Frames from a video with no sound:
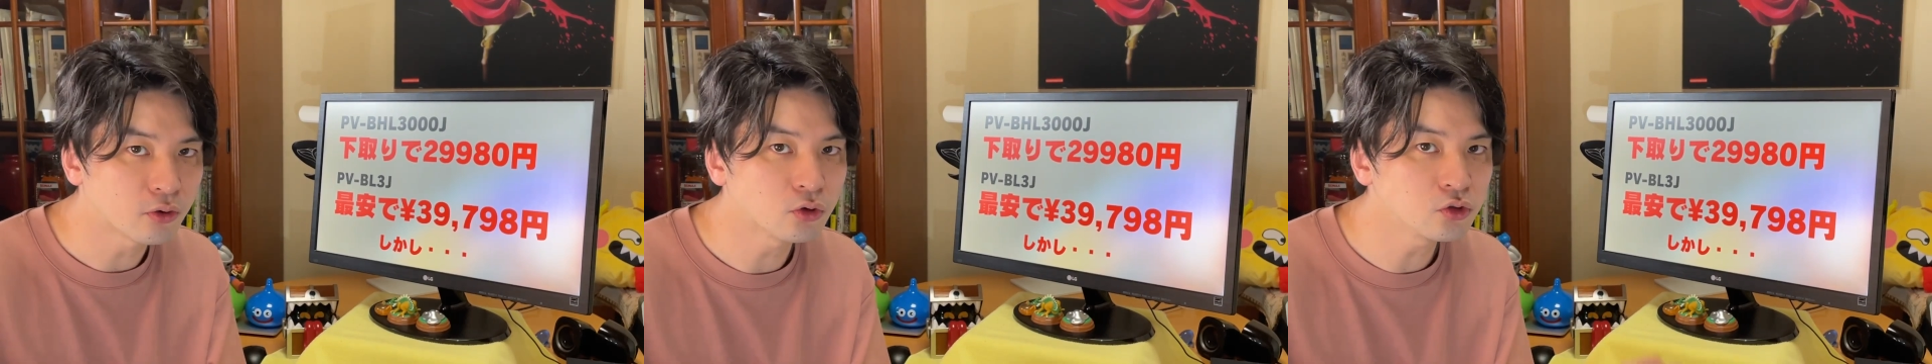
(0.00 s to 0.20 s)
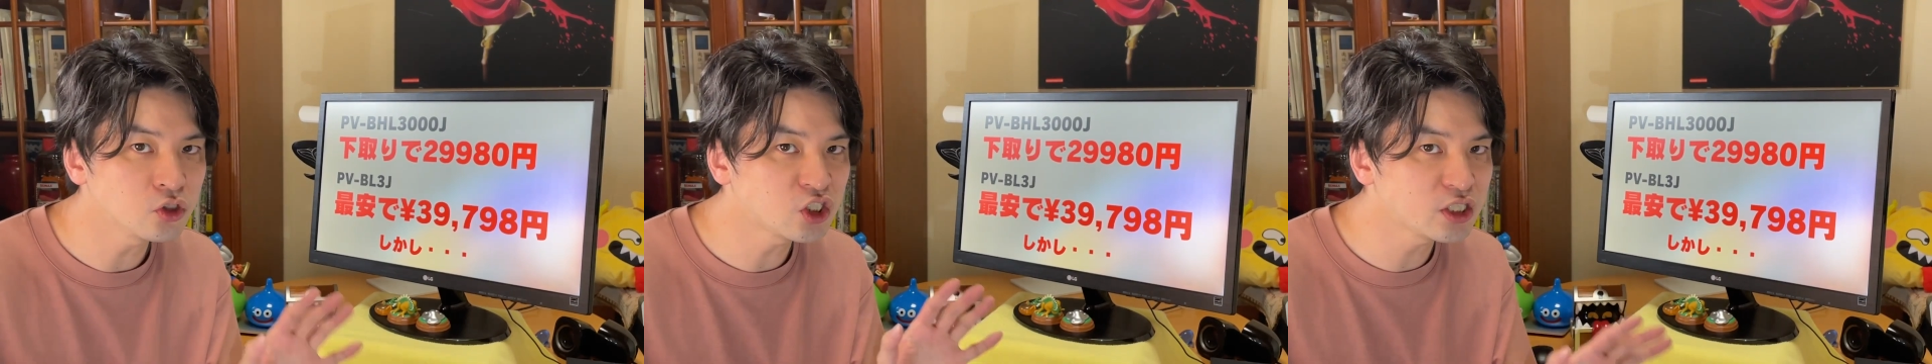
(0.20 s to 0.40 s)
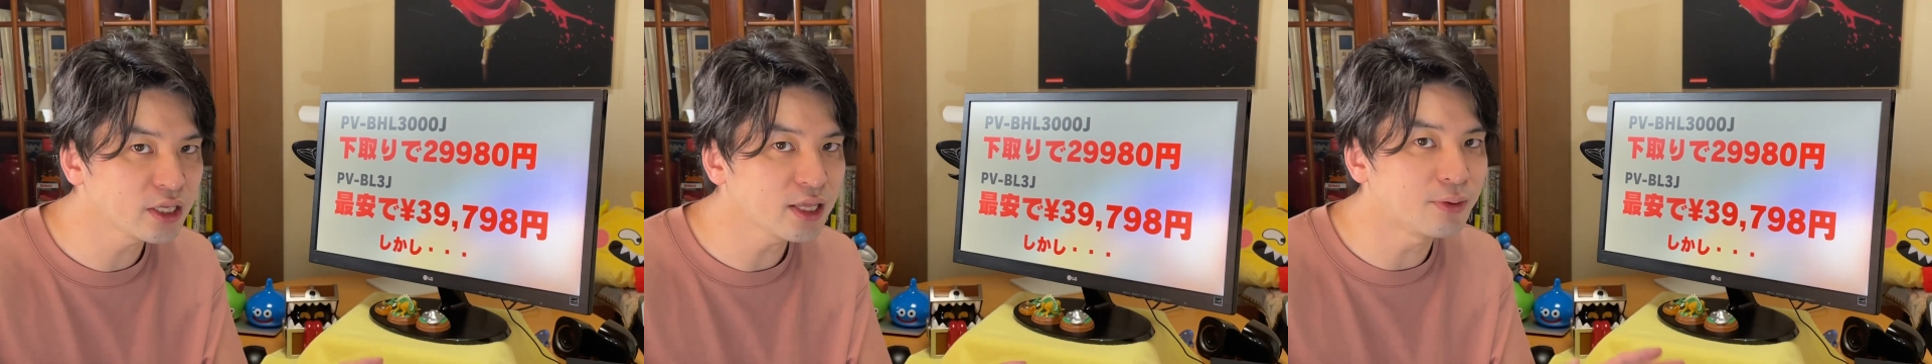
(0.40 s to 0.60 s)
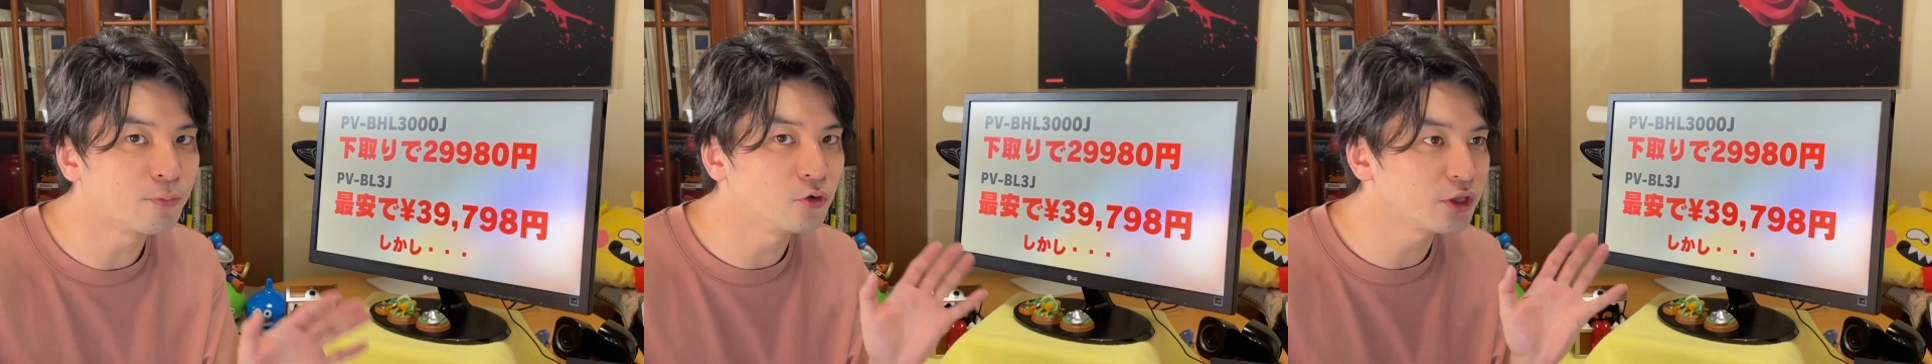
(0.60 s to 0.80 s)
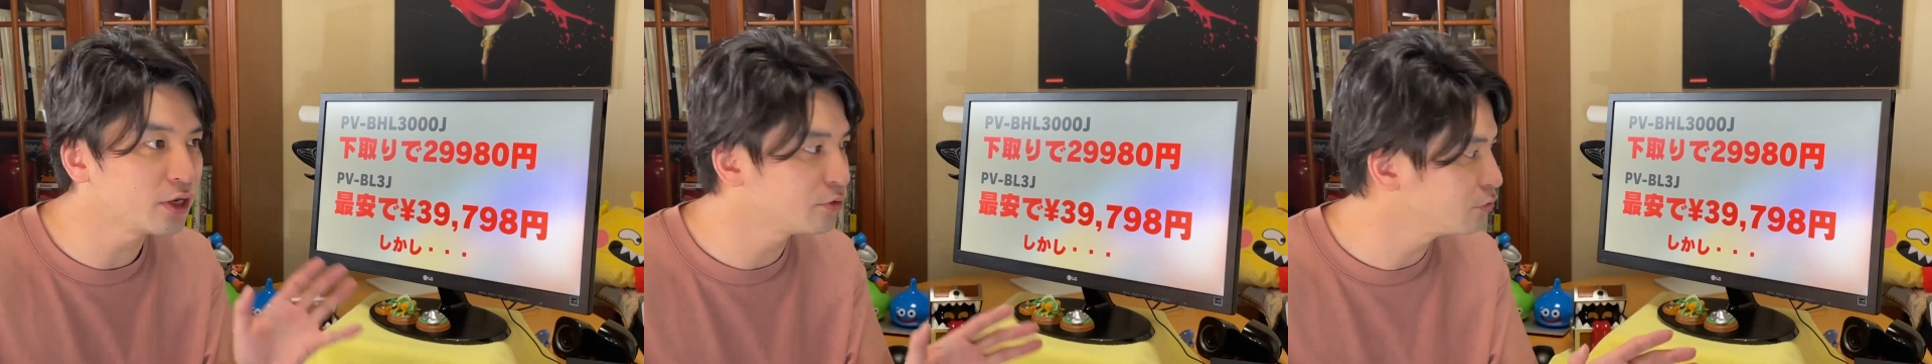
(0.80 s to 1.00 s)
今年出た
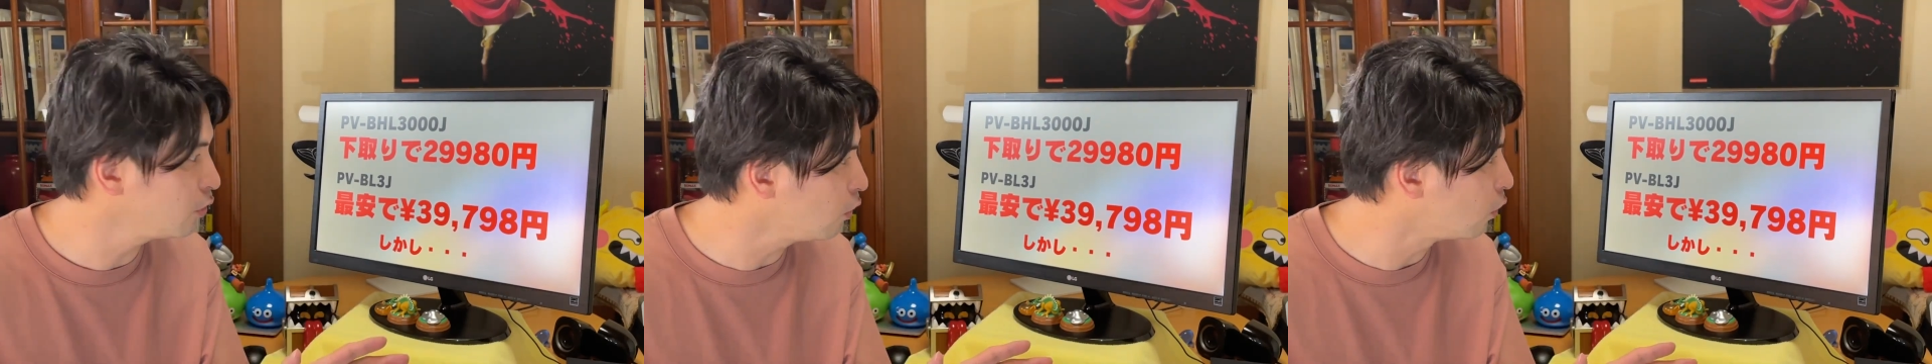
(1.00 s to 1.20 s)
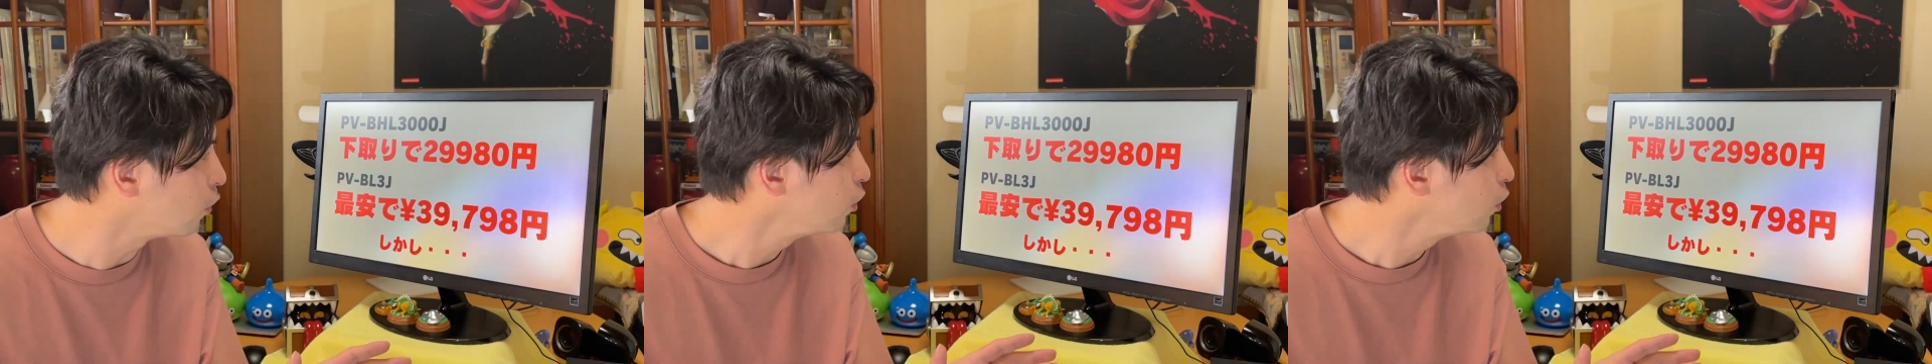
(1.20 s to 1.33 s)
モデルの